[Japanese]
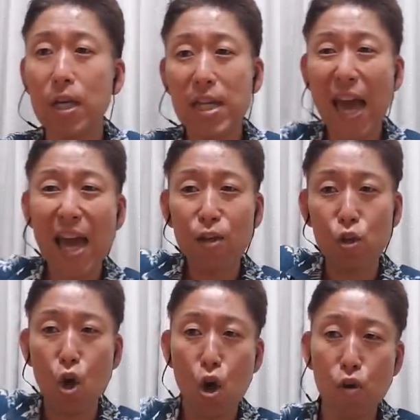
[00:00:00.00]

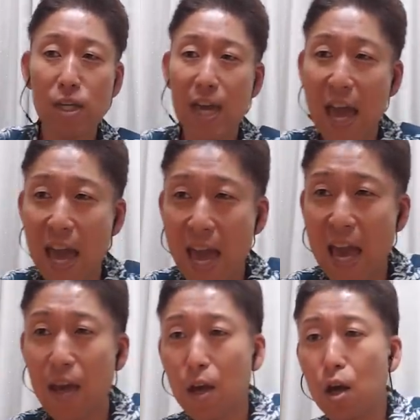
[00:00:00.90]
セクション、
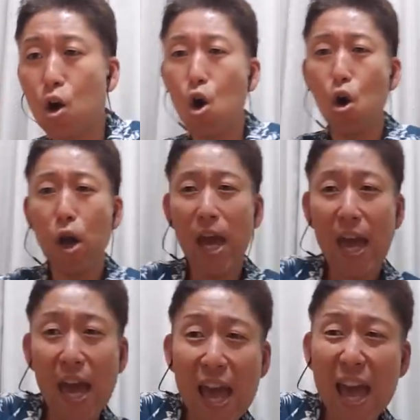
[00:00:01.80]
イエーお
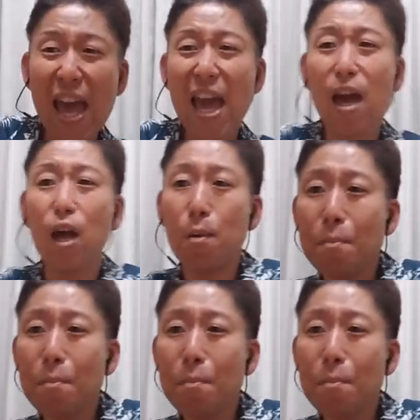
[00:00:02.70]
え